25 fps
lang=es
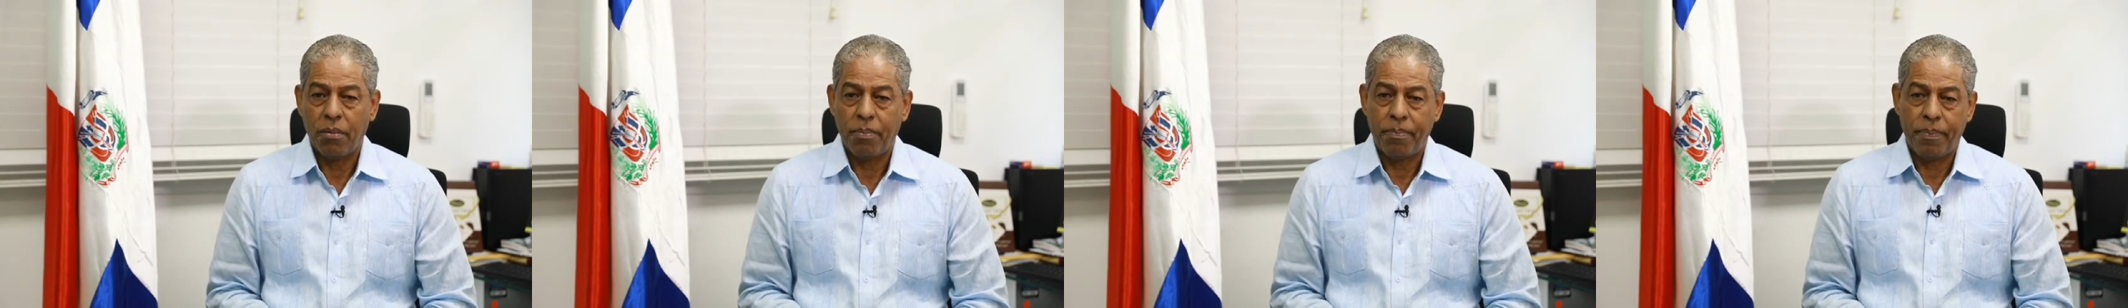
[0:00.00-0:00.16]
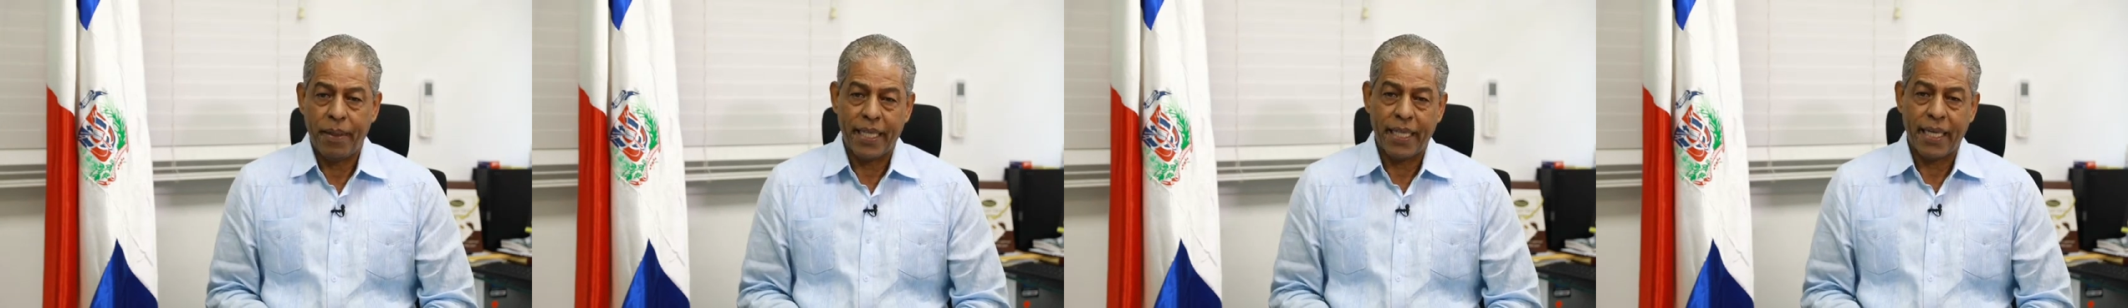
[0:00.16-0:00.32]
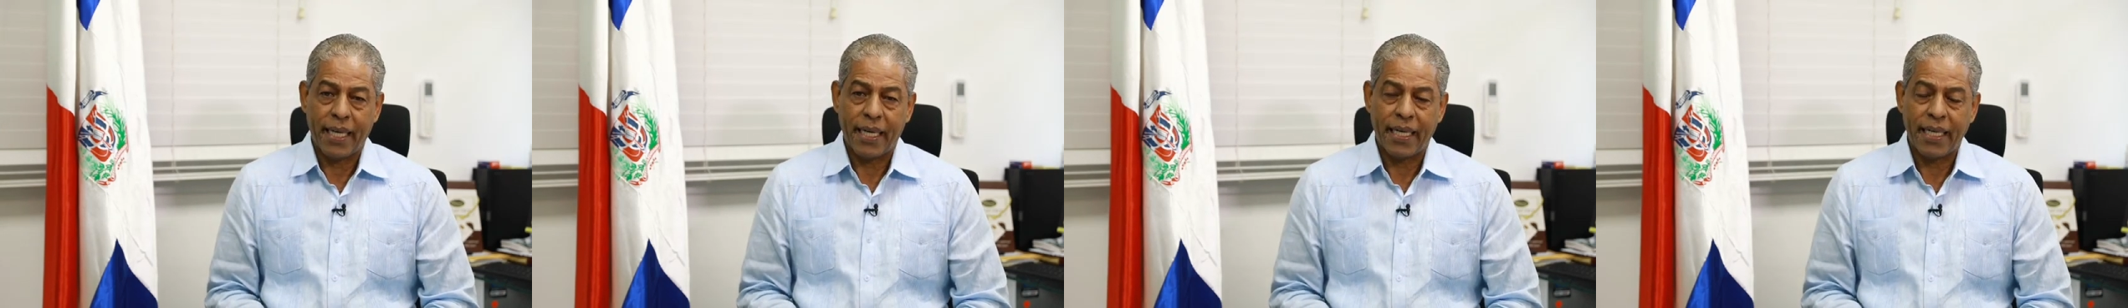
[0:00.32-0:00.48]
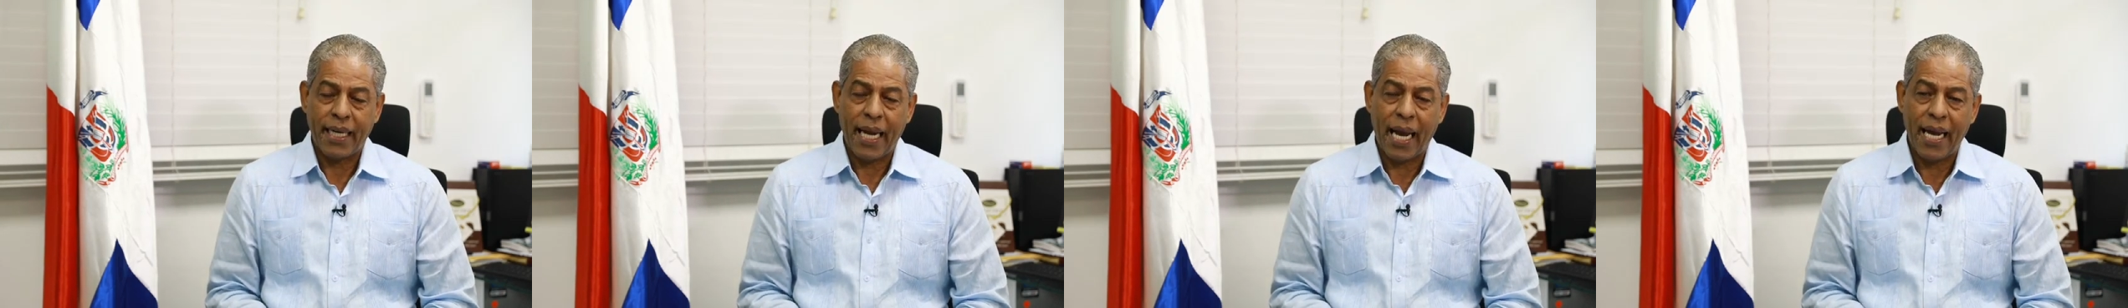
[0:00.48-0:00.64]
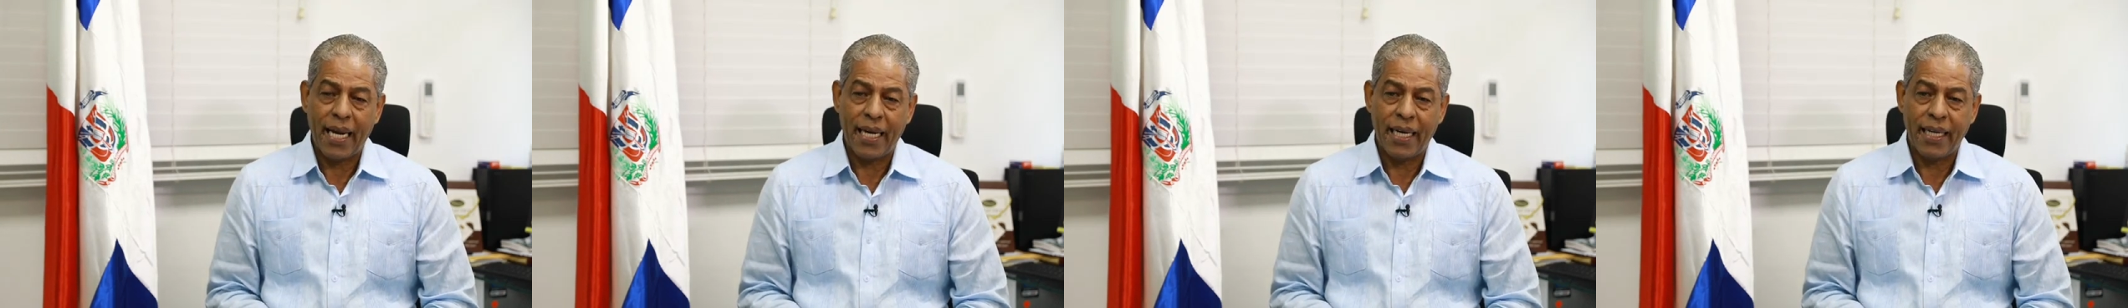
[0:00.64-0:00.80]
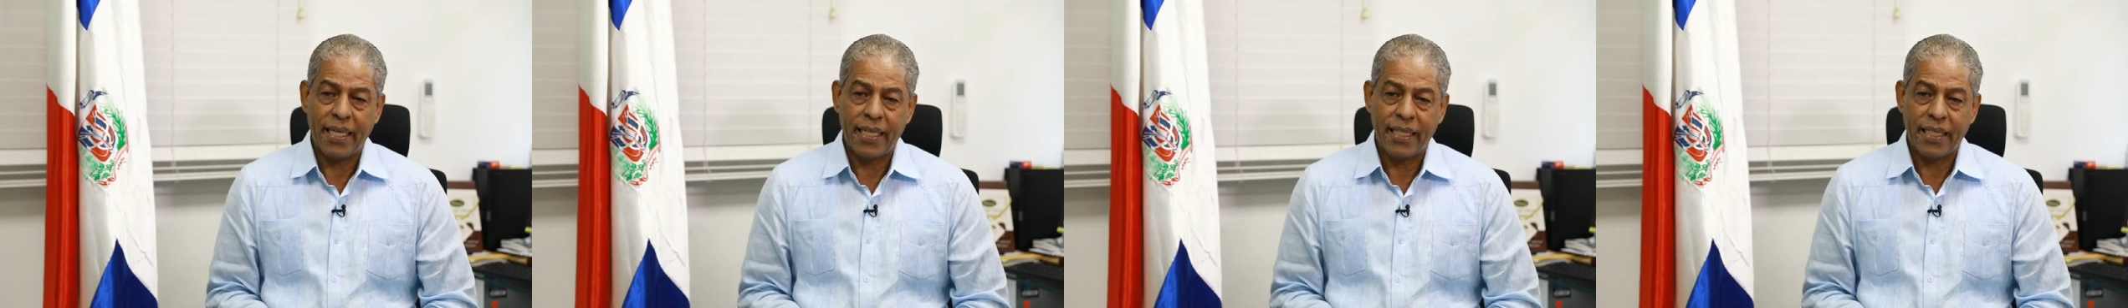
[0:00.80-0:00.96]

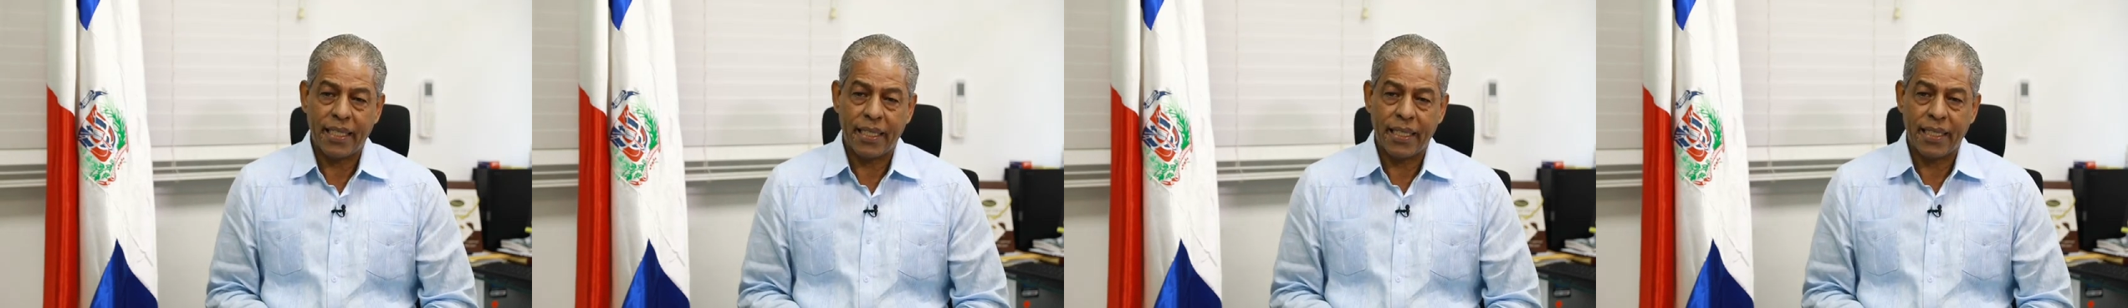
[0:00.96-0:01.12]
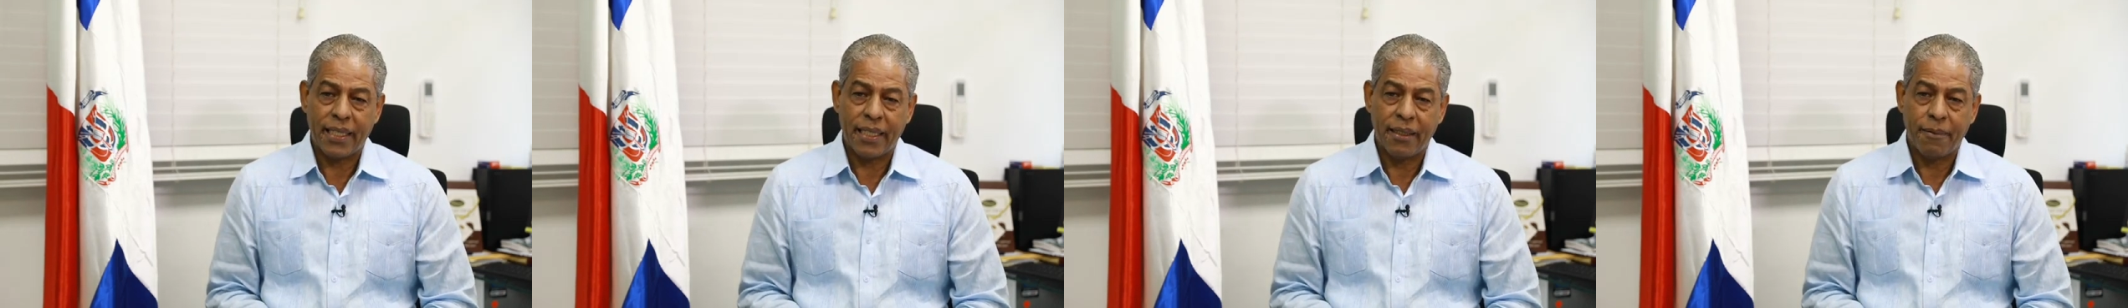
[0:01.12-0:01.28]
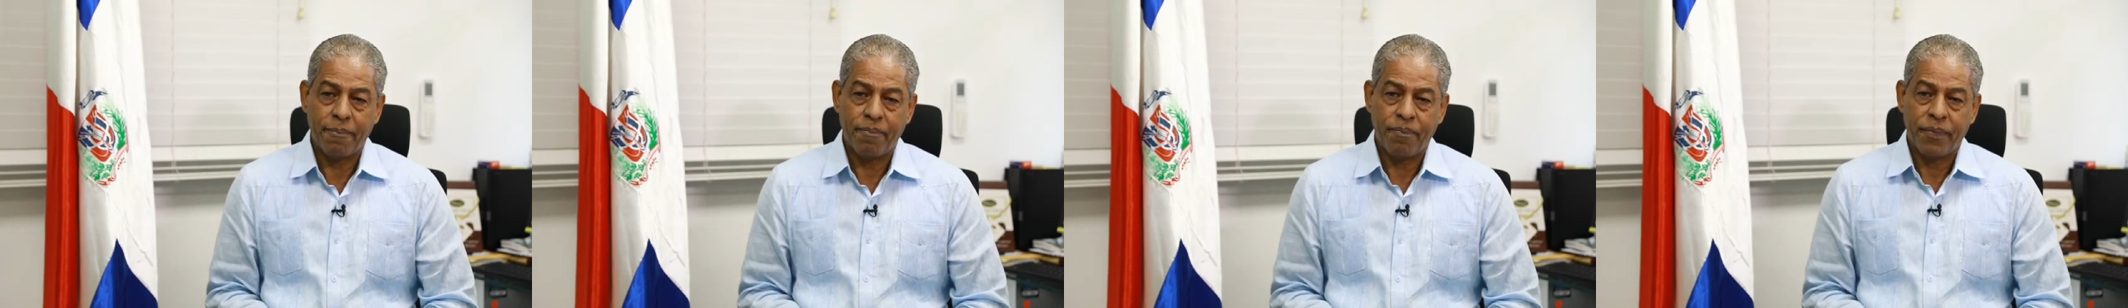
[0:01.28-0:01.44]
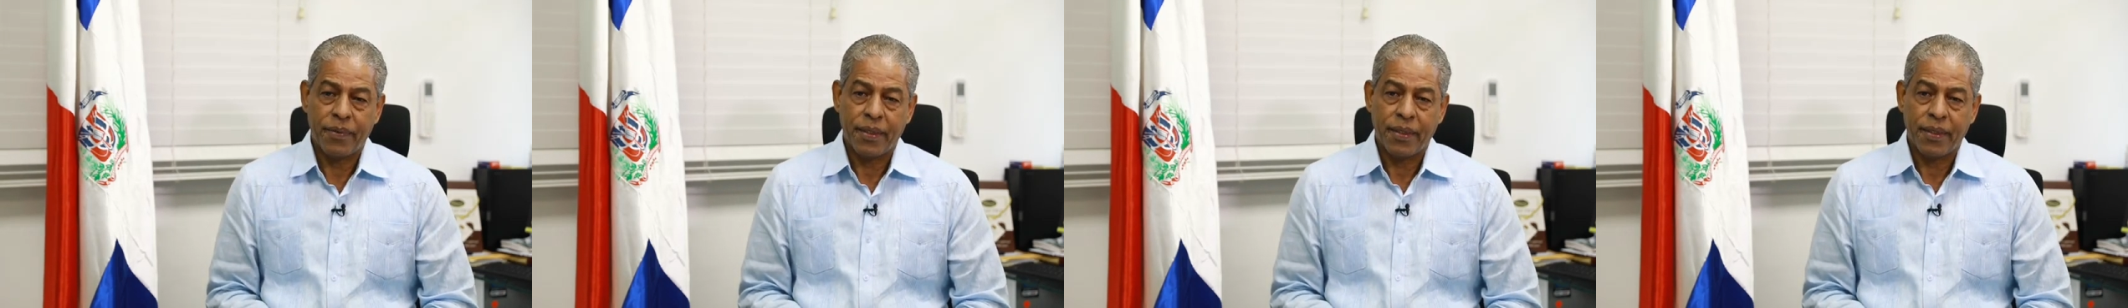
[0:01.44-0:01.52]
Pedernales,